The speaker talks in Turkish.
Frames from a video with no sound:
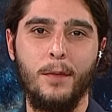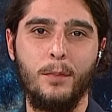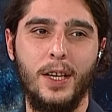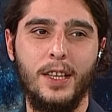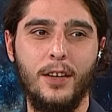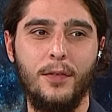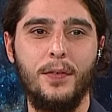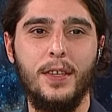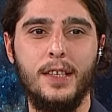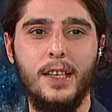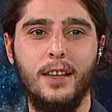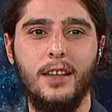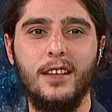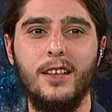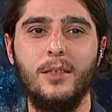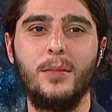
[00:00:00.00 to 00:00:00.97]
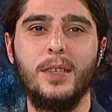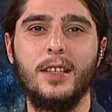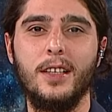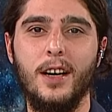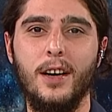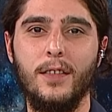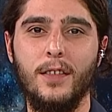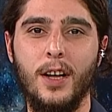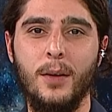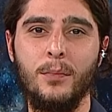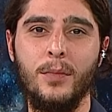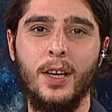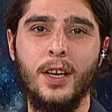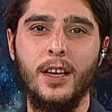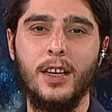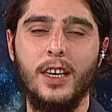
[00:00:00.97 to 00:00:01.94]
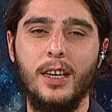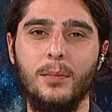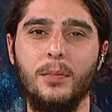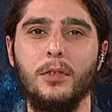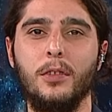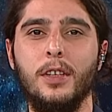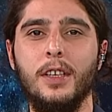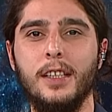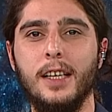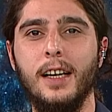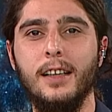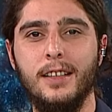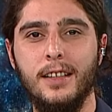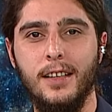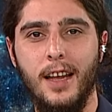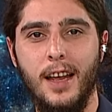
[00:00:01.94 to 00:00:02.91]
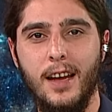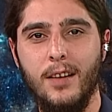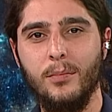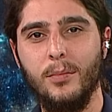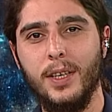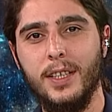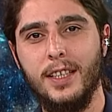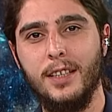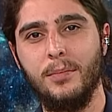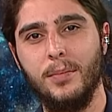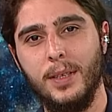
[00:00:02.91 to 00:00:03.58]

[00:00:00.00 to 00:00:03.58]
metafizik dediğimiz kavram ki bunun içerisinde en basit